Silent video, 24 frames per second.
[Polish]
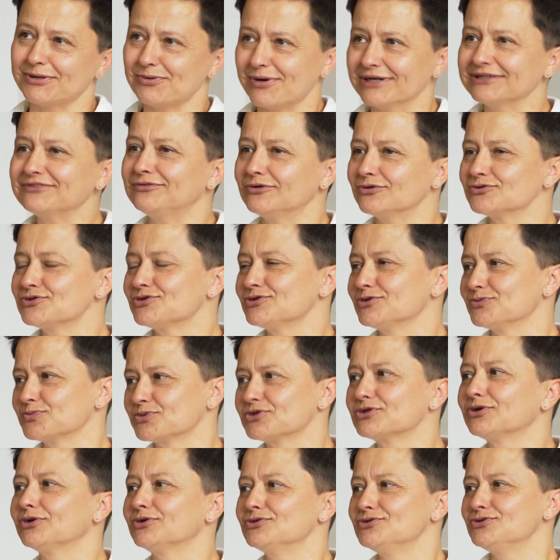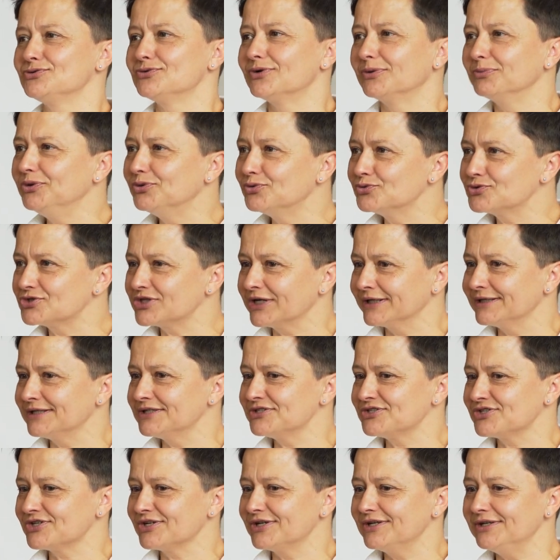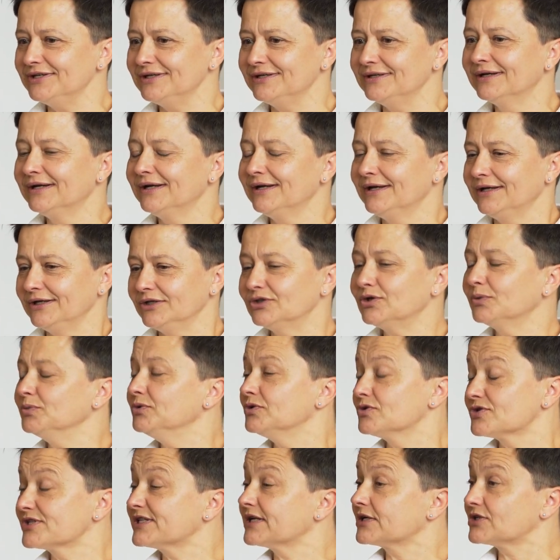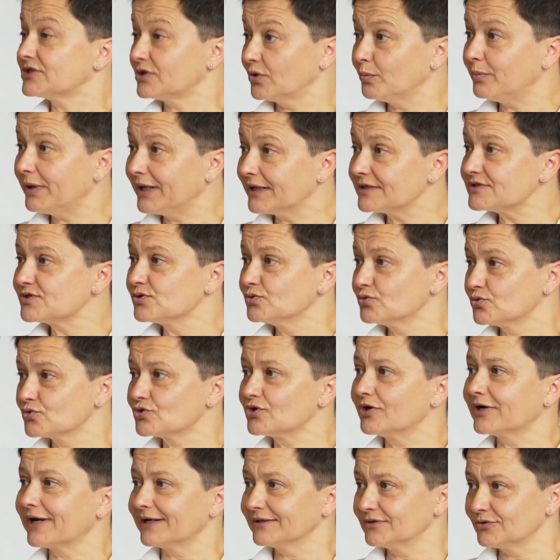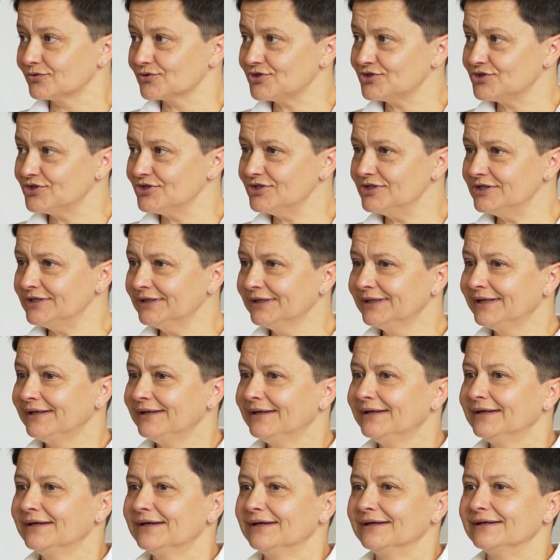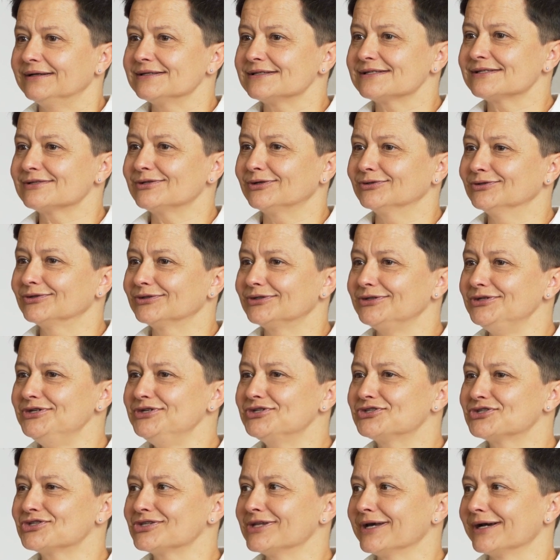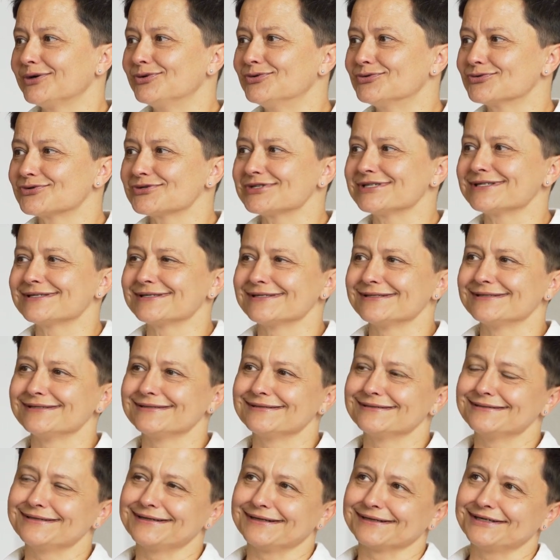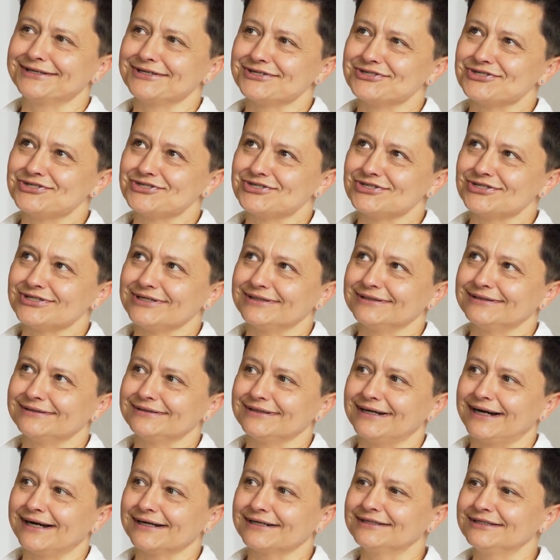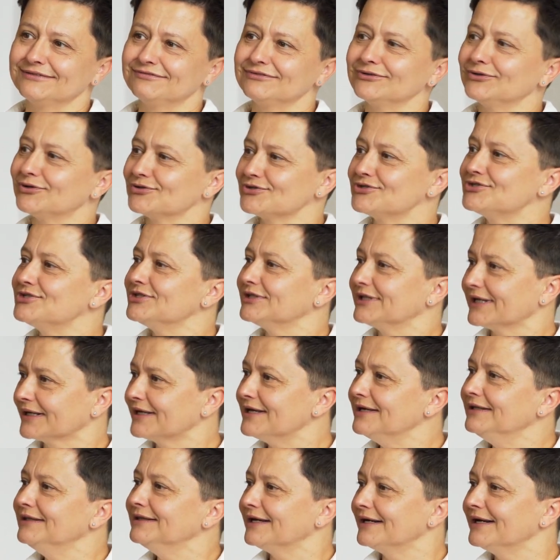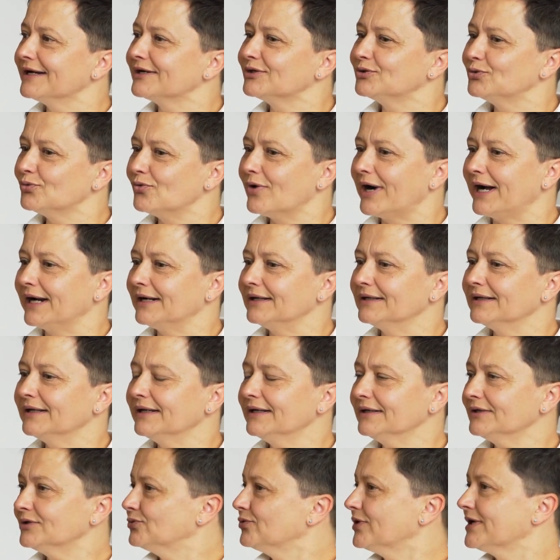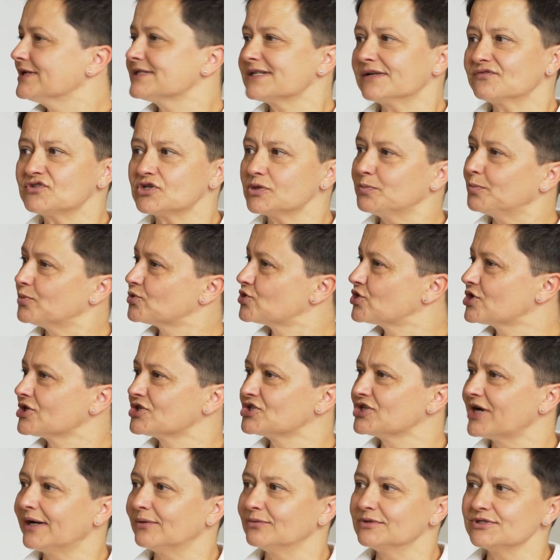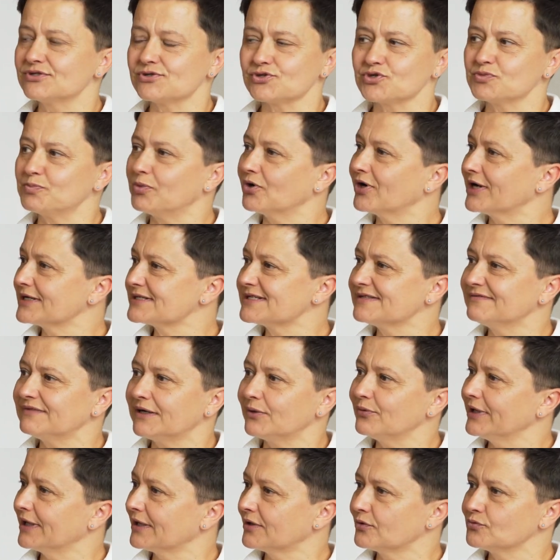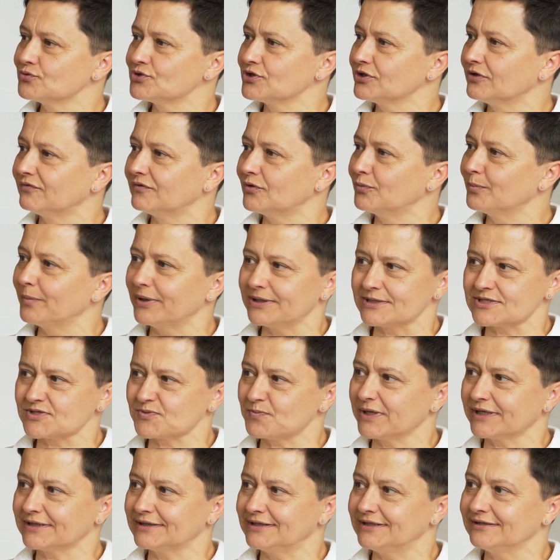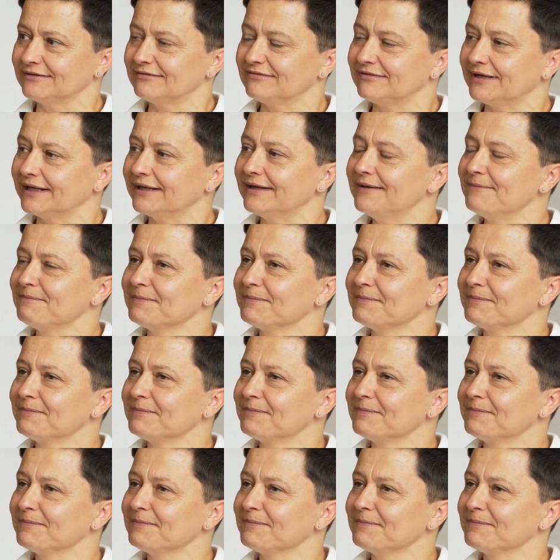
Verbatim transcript: łatwością przychodziło mi uczenie się i, i to mi dostarczało bardzo dużo radości. E, stąd liczne kursy, jakieś e, aktywności takie intelektualne, które zawsze poszerzały coś, pokazywały jakąś nową perspektywę.